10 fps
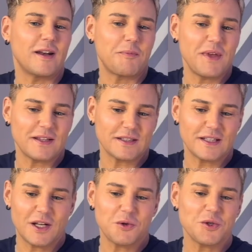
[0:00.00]
la, pietra
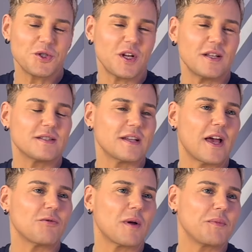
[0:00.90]
della
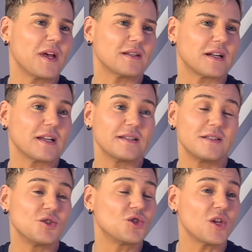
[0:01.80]
coscienza è una pietra che
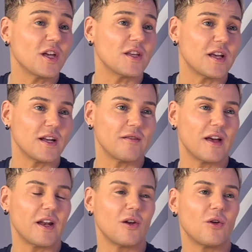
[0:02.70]
si sceglie a
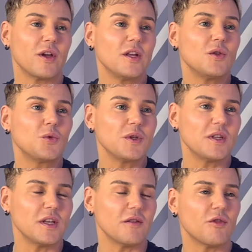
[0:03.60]
livello
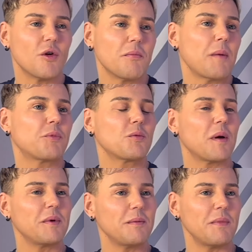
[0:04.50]
intuitivo, ma
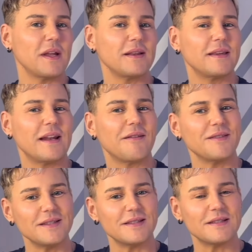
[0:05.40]
probabilmente la
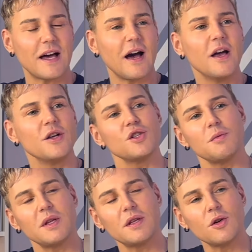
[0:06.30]
vista
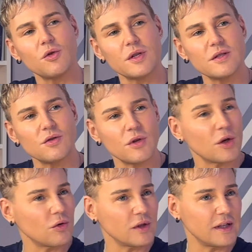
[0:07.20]
ci mette in
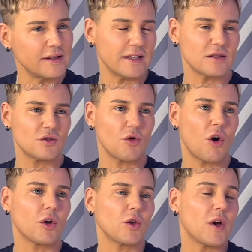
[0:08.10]
connessione con il terzo
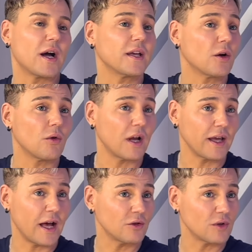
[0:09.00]
occhio e anche con la
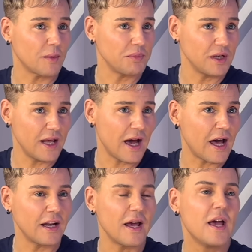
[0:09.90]
ghiandola
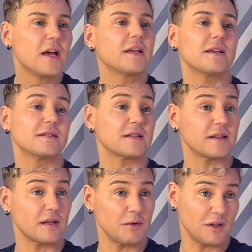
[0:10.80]
pineale, che è
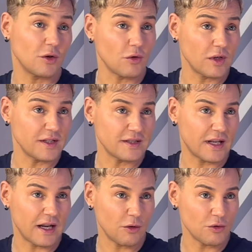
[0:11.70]
strettamente
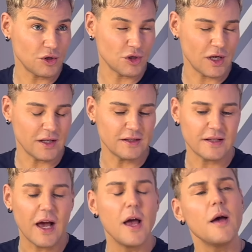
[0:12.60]
connessa alla
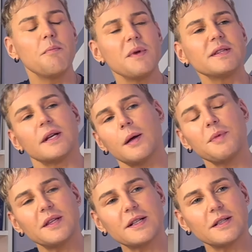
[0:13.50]
coscienza. Mentre la
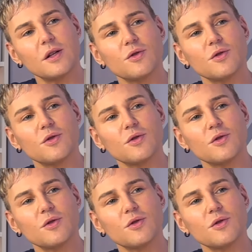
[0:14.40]
pietra dello